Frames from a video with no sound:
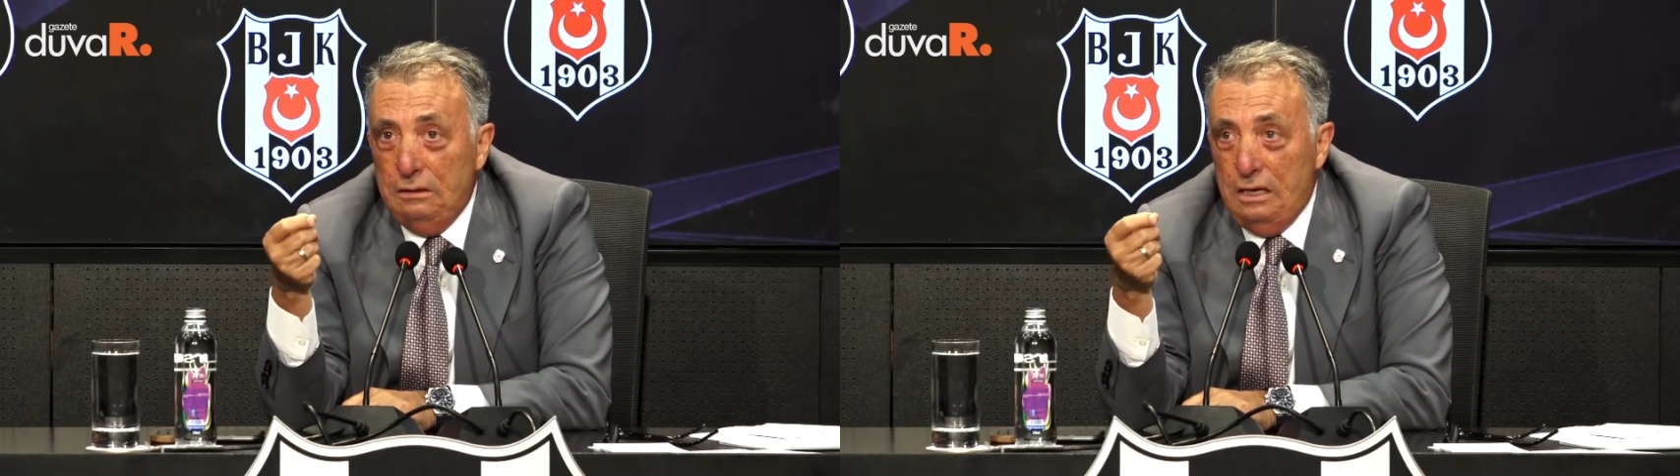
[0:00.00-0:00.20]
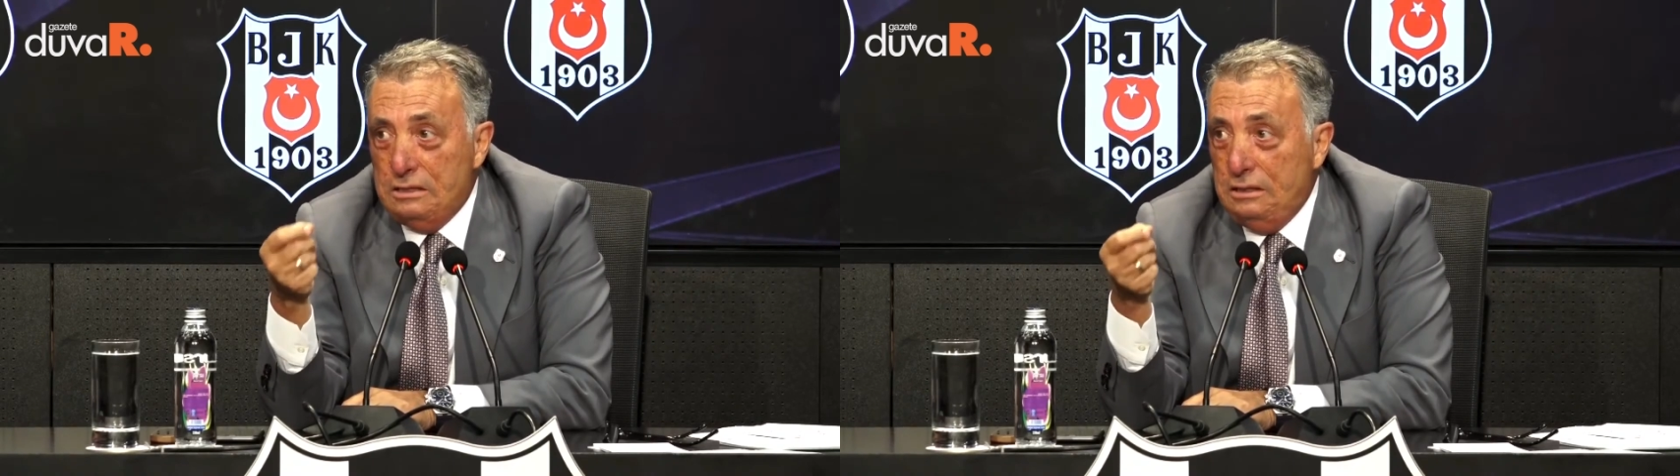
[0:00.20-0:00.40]

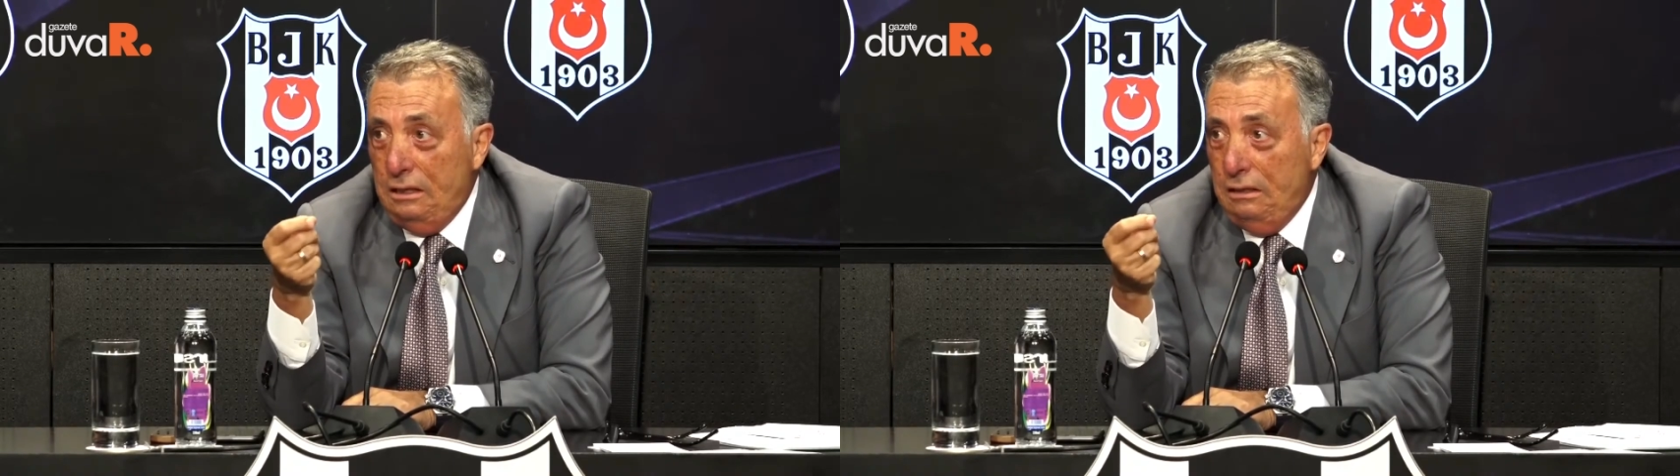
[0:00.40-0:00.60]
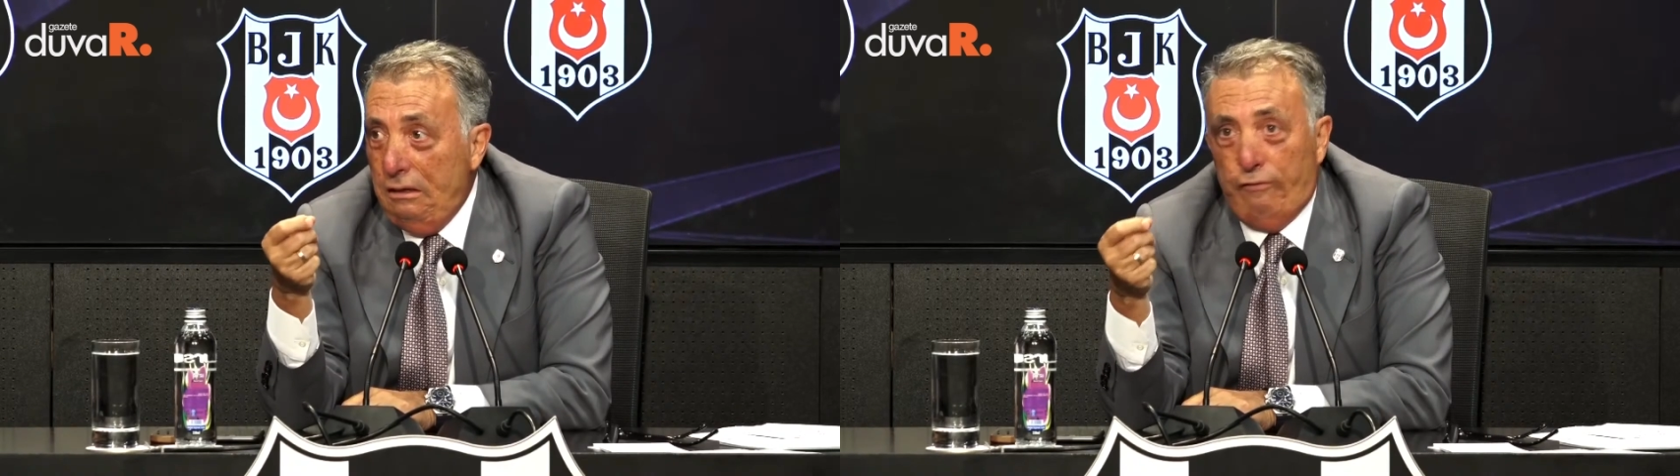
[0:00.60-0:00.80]
asla
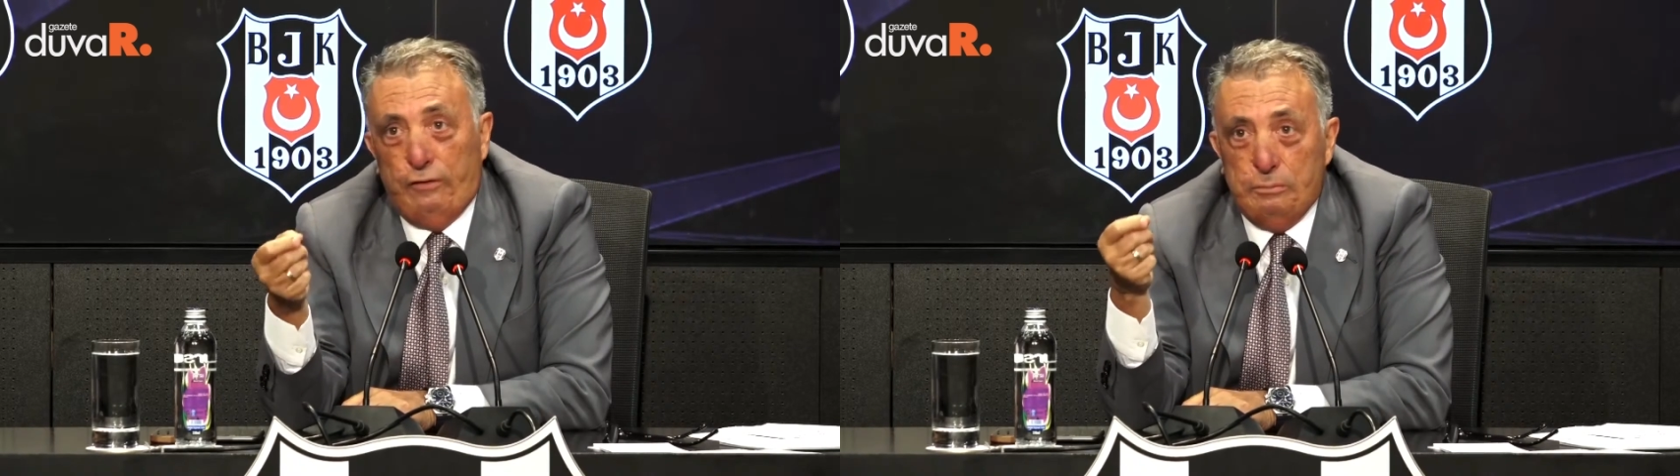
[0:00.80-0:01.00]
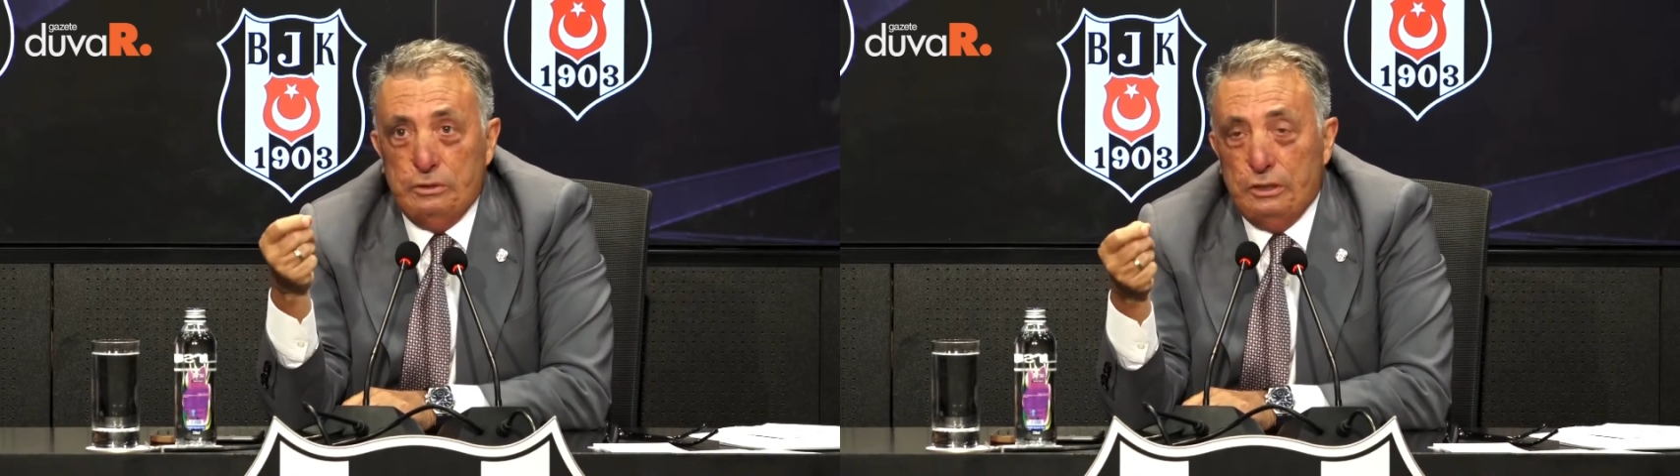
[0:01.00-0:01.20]

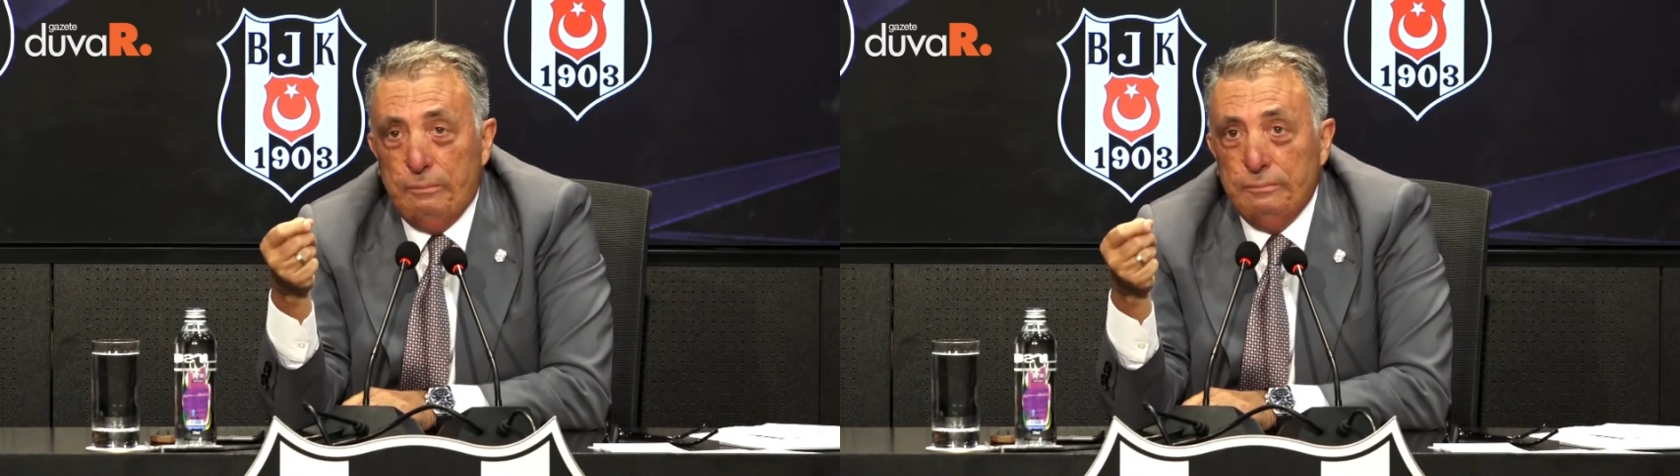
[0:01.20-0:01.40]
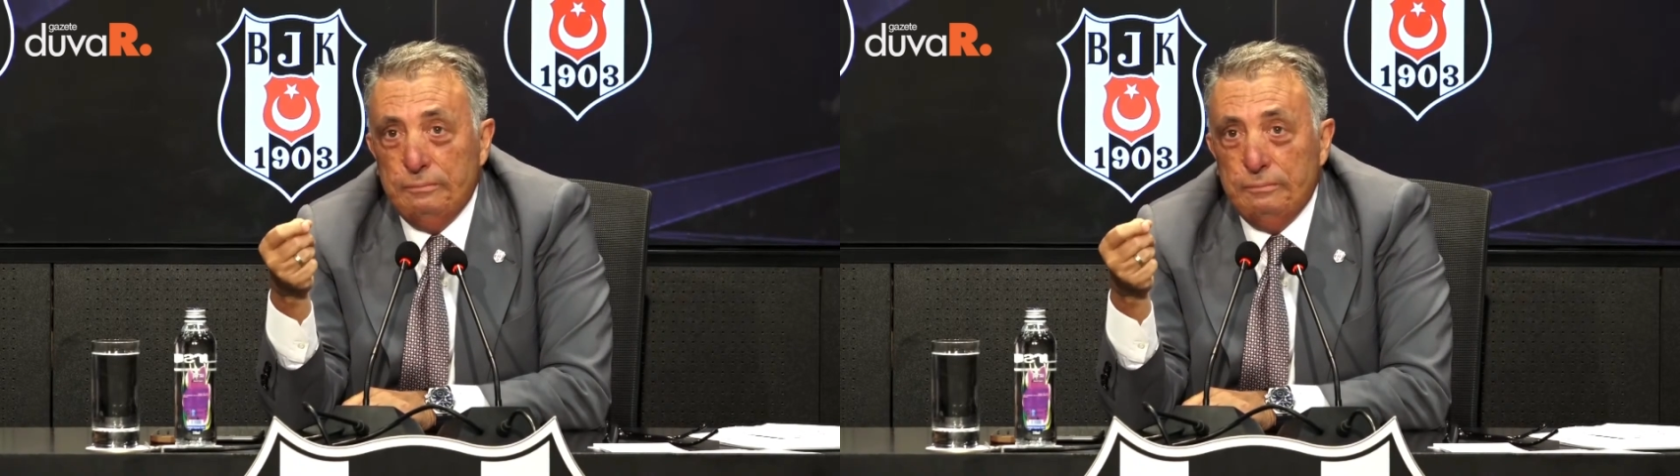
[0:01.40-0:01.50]
affetmeyeceğim.